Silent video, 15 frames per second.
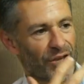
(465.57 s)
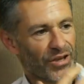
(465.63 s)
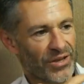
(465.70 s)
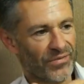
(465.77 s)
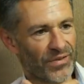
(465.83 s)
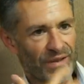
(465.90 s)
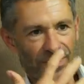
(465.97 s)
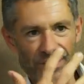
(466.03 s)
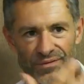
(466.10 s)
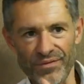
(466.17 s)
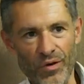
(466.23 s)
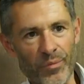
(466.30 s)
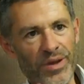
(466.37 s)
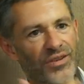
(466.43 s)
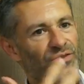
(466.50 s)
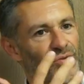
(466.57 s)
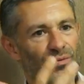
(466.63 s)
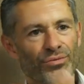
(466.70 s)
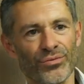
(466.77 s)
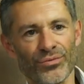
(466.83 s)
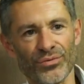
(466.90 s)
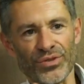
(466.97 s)
qui est faite
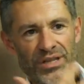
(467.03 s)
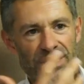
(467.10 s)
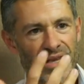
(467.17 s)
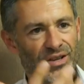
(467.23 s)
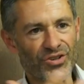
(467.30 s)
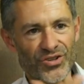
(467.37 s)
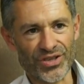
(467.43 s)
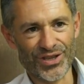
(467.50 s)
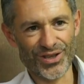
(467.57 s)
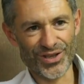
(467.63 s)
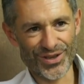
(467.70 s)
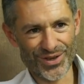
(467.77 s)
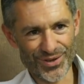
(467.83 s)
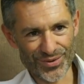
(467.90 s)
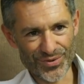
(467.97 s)
d'informations, d'énergie,